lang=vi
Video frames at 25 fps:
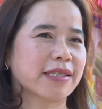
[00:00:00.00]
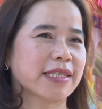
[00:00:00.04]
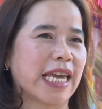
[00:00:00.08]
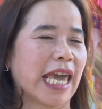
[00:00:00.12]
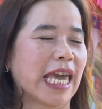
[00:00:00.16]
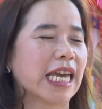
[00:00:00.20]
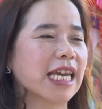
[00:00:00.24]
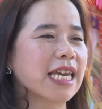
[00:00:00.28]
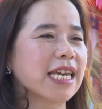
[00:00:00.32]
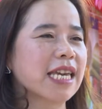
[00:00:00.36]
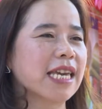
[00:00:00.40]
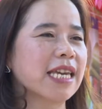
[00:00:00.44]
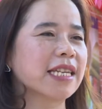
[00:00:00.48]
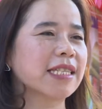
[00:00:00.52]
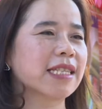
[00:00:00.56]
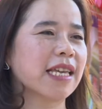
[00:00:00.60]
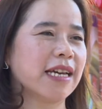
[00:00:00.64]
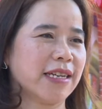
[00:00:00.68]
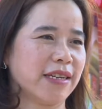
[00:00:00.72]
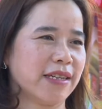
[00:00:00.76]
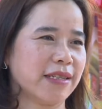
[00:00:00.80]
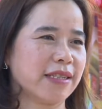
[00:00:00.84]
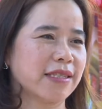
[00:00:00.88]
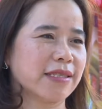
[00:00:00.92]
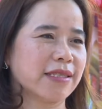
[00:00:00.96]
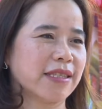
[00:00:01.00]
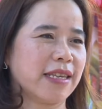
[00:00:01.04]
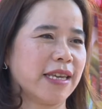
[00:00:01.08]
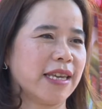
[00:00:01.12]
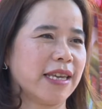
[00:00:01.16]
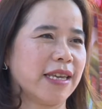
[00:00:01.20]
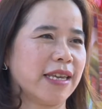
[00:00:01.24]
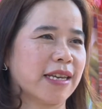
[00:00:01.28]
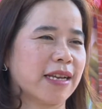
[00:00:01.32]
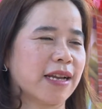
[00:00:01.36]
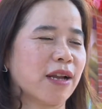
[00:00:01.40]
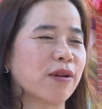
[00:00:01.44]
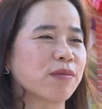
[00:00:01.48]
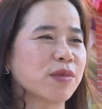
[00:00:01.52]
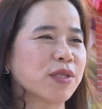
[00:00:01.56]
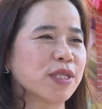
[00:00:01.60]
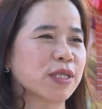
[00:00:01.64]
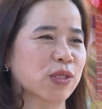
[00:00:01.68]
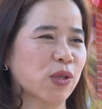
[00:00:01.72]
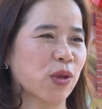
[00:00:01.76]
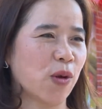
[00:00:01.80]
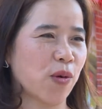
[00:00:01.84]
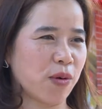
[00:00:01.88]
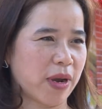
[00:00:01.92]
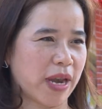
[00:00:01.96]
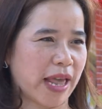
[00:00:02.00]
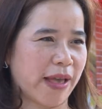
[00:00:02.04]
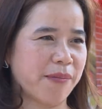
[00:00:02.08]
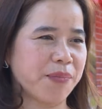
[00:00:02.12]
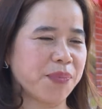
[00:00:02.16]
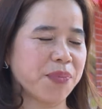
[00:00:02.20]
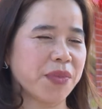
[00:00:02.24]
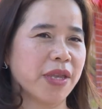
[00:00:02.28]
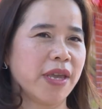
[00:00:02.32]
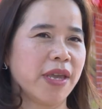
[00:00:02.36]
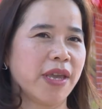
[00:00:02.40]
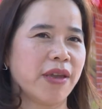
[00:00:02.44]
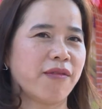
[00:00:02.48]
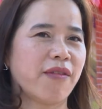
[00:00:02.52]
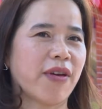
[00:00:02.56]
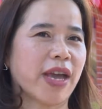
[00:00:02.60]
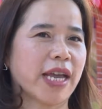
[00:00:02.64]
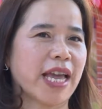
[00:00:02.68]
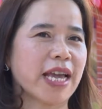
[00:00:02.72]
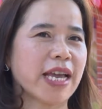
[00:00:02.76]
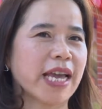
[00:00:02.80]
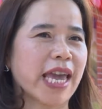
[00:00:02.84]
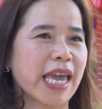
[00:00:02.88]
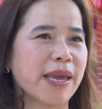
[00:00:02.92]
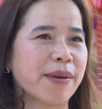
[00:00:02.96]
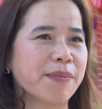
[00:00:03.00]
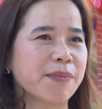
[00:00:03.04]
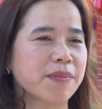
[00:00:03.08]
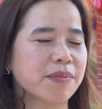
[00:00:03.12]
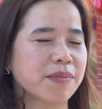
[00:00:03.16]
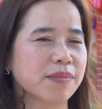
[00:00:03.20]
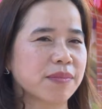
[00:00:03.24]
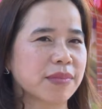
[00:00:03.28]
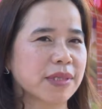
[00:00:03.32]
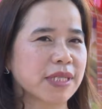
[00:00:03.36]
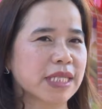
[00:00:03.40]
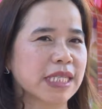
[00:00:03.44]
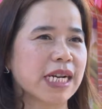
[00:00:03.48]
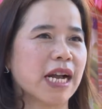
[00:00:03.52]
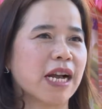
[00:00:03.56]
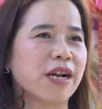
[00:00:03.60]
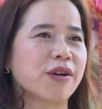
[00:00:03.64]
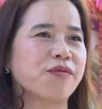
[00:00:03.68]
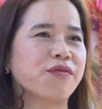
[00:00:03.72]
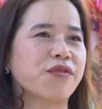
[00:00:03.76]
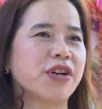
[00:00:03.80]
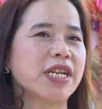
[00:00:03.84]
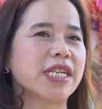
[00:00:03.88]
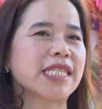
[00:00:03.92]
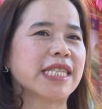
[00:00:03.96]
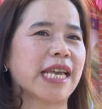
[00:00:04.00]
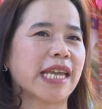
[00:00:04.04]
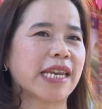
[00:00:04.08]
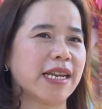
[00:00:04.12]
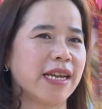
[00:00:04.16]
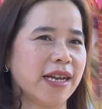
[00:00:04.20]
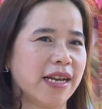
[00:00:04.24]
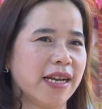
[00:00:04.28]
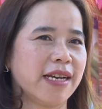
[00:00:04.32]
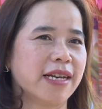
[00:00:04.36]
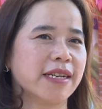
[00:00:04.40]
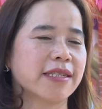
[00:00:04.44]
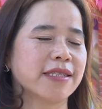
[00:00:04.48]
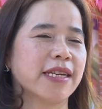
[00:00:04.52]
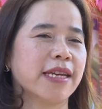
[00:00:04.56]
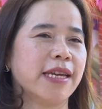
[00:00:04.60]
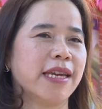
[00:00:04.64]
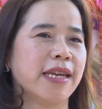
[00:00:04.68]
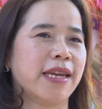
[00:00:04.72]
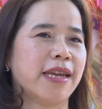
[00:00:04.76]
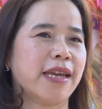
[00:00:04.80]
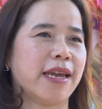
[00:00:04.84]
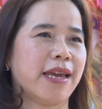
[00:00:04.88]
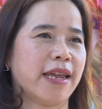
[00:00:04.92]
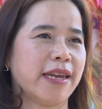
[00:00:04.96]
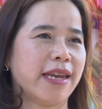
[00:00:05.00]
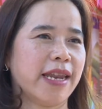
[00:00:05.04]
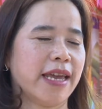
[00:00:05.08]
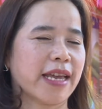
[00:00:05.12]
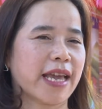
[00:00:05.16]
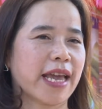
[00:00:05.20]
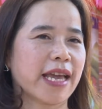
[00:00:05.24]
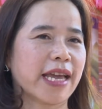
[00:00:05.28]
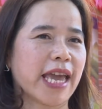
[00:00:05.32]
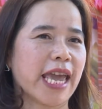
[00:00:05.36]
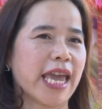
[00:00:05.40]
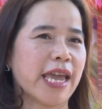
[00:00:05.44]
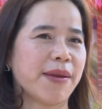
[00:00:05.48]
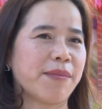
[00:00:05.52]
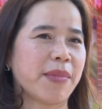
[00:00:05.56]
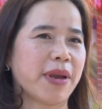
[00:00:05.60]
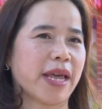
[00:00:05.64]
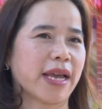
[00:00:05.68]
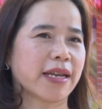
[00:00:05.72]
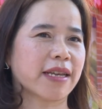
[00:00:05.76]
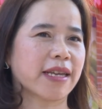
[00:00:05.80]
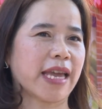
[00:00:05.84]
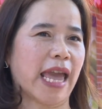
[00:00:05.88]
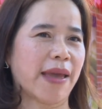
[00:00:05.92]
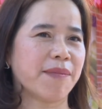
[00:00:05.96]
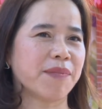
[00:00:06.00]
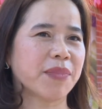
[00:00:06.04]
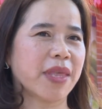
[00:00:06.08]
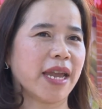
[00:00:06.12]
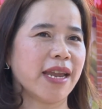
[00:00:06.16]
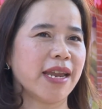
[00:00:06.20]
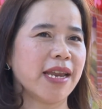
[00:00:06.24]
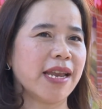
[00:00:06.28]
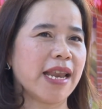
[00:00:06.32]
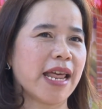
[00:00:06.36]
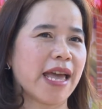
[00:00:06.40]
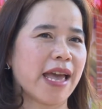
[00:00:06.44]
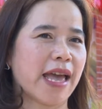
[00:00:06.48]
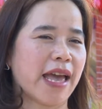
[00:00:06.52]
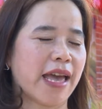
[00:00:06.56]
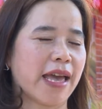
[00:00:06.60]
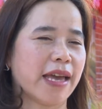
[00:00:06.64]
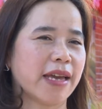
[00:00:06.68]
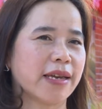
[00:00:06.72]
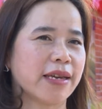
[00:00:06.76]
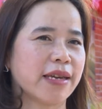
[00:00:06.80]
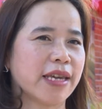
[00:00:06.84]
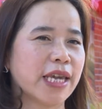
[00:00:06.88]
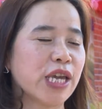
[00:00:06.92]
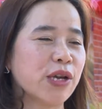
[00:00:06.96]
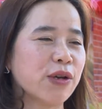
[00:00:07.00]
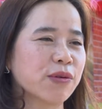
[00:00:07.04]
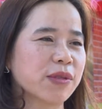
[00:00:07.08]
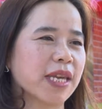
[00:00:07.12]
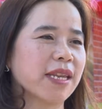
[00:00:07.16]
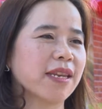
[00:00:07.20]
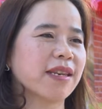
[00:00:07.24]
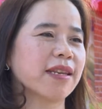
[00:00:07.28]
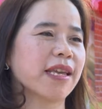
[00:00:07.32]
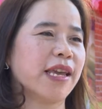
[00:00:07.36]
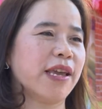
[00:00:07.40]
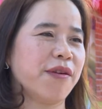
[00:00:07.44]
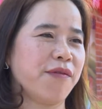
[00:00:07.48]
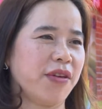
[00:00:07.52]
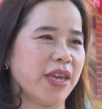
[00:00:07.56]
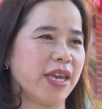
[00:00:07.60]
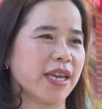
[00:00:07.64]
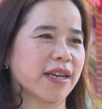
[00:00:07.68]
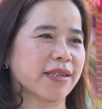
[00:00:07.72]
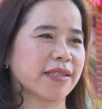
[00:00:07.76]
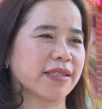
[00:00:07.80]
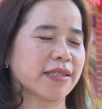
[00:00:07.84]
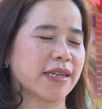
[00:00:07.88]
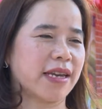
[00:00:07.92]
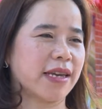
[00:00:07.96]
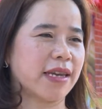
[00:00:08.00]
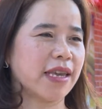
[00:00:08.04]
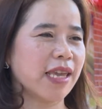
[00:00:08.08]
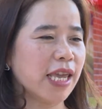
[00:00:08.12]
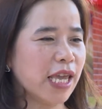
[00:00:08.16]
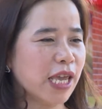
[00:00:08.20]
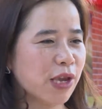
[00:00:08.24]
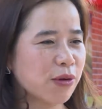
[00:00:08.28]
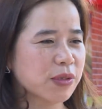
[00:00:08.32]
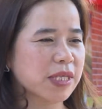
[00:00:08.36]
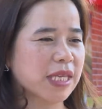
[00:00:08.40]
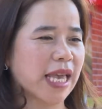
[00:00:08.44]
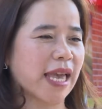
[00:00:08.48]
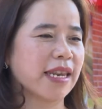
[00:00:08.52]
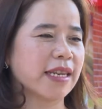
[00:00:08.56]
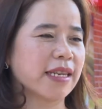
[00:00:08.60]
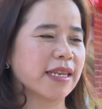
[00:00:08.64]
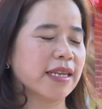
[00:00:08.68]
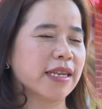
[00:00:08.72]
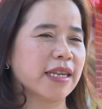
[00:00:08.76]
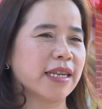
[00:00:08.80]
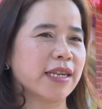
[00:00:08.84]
các cái kiến thức thì không được tốt lắm và các em gần với sách hơn à, để các em là cảm thấy là yêu thích cái việc yêu sách